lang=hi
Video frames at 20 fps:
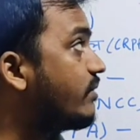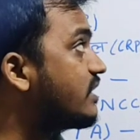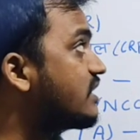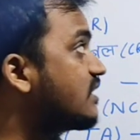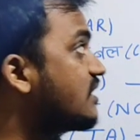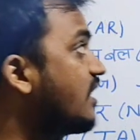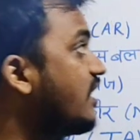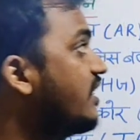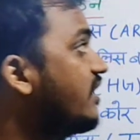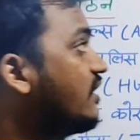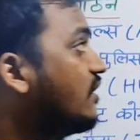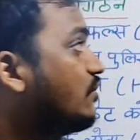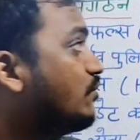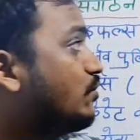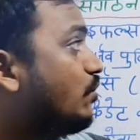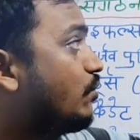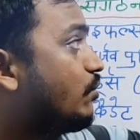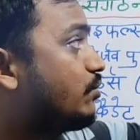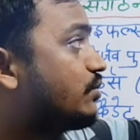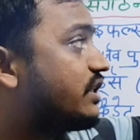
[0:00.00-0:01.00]
व्यवस्था
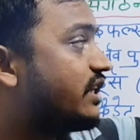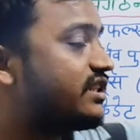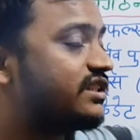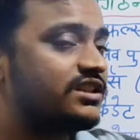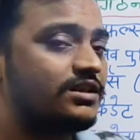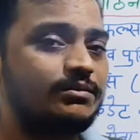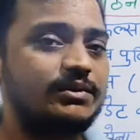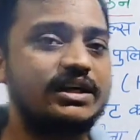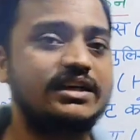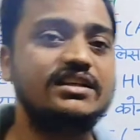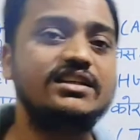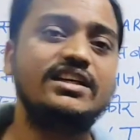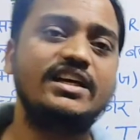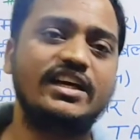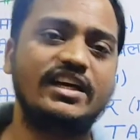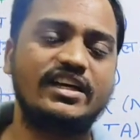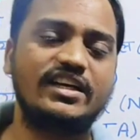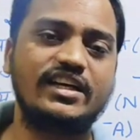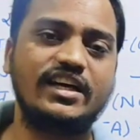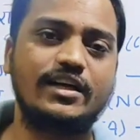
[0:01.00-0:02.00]
जो लुसेंट समान
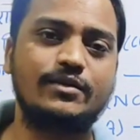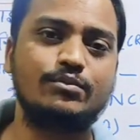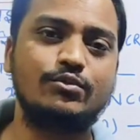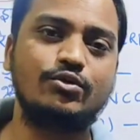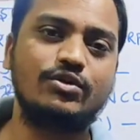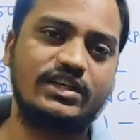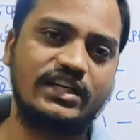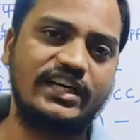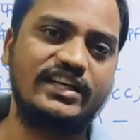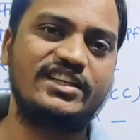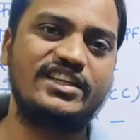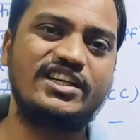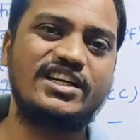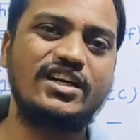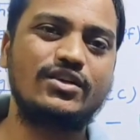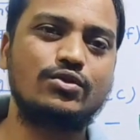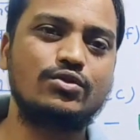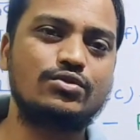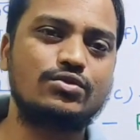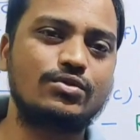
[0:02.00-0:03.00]
ज्ञान बुक है
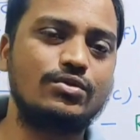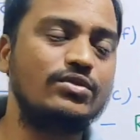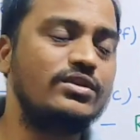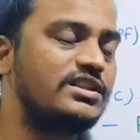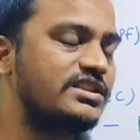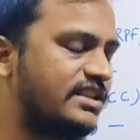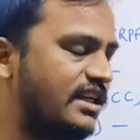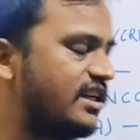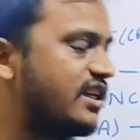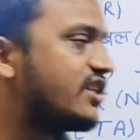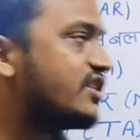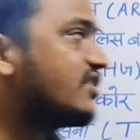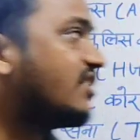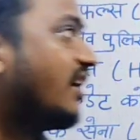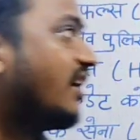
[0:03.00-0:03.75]
ठीक है दोस्तों चलिए